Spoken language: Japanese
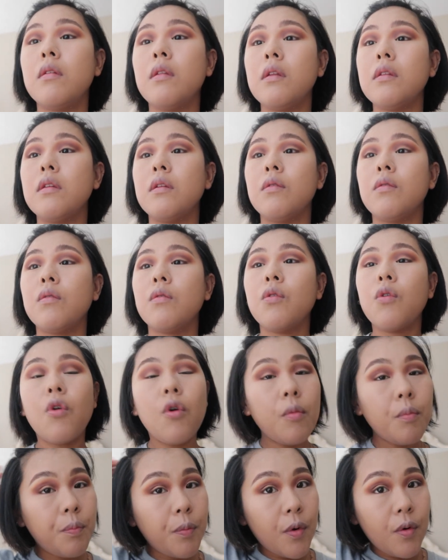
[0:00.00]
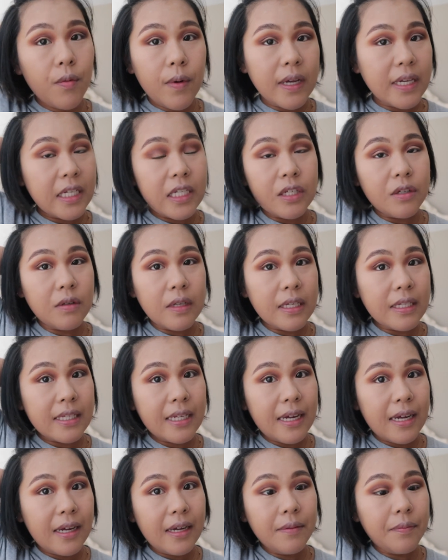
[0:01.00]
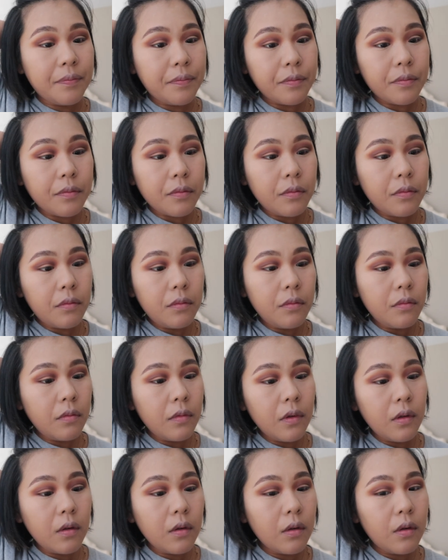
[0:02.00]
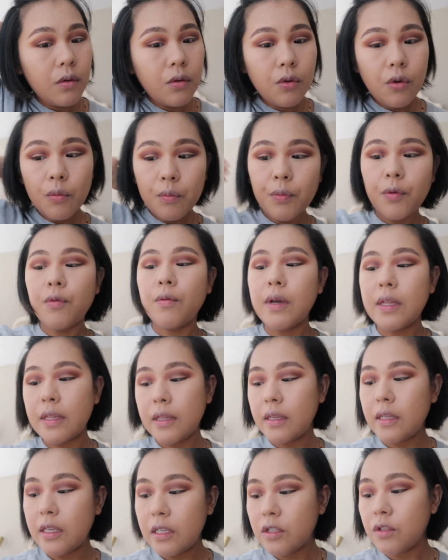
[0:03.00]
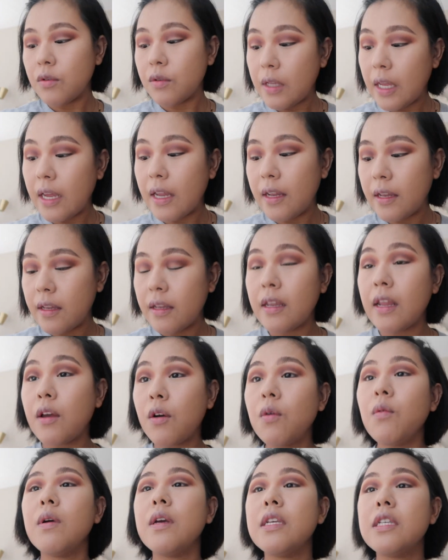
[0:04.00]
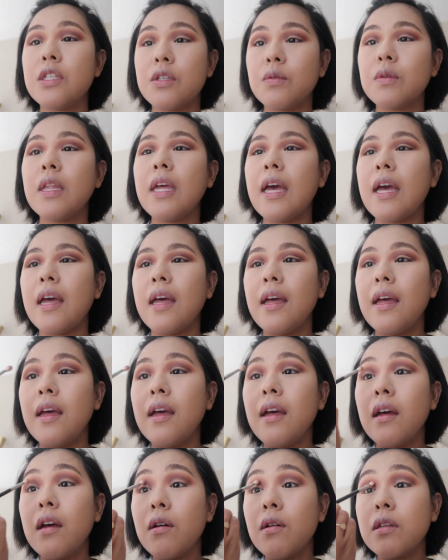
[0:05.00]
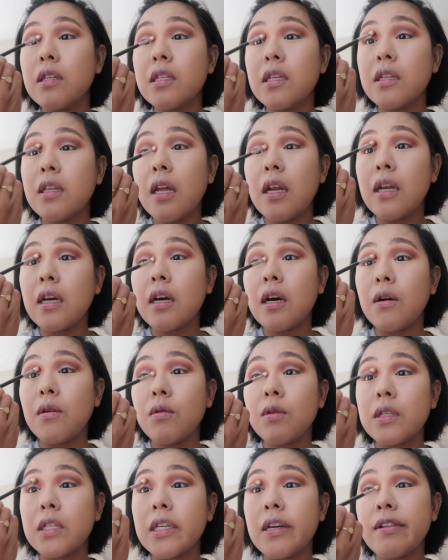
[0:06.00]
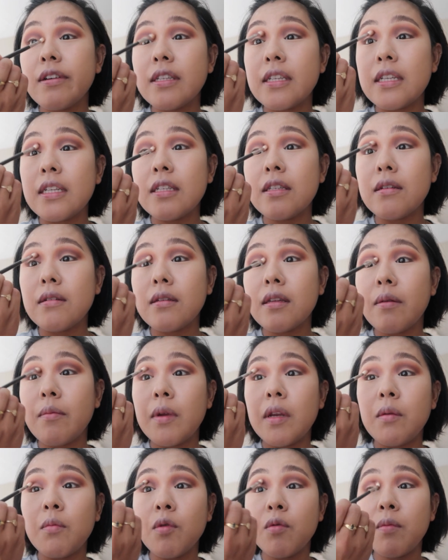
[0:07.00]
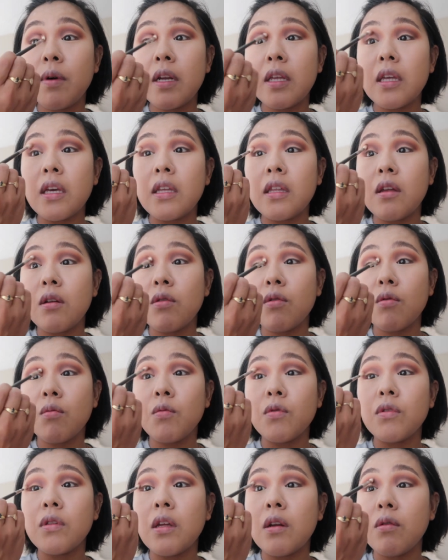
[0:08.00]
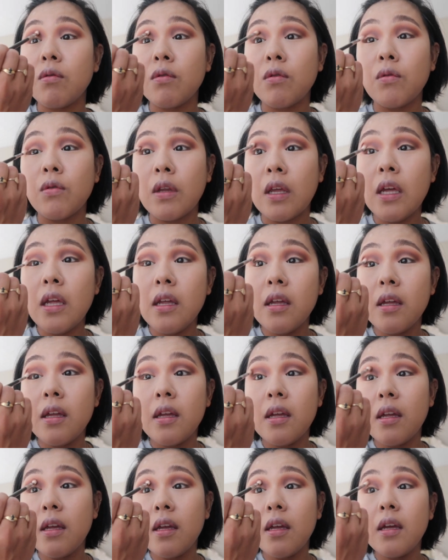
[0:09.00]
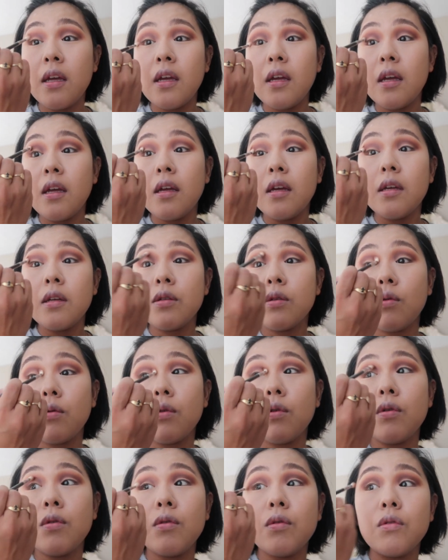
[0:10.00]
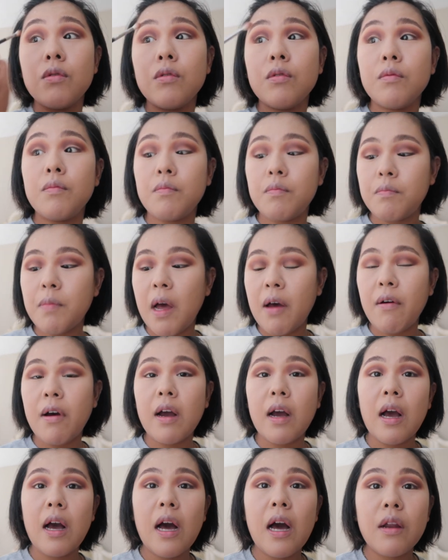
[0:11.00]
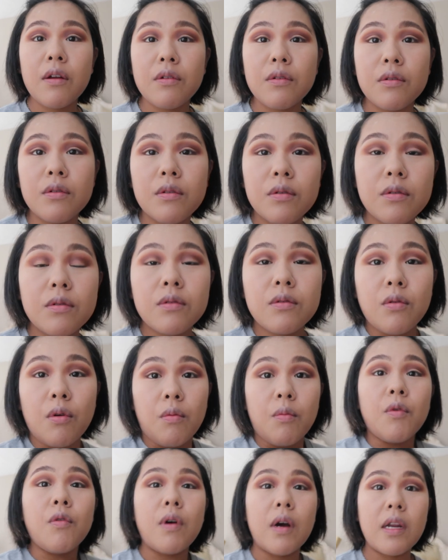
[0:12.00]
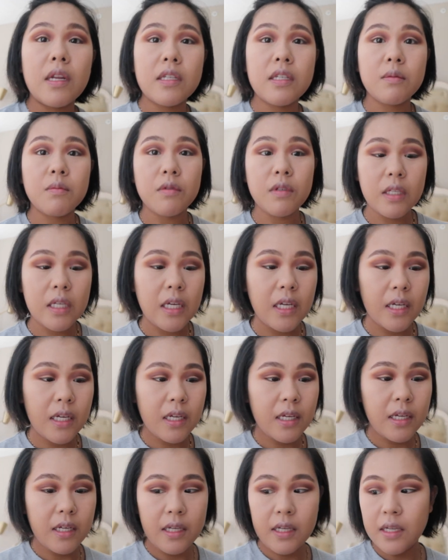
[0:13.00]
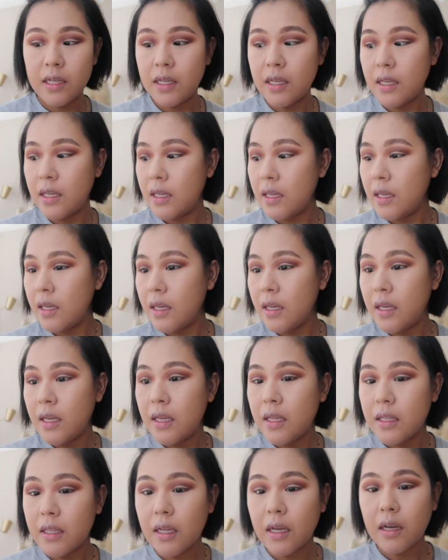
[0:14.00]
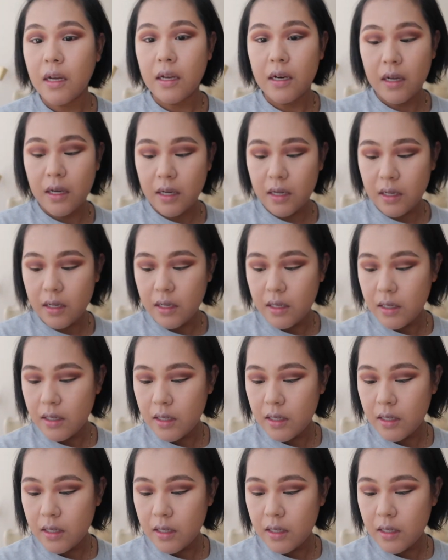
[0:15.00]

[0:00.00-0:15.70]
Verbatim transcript: の、根本は一緒でさ、根本は一緒で根っこは一緒で、私は誰かを幸せにするためにも生まれてきてると思ってるのね。そういうパワーがあると思うから自分に。だから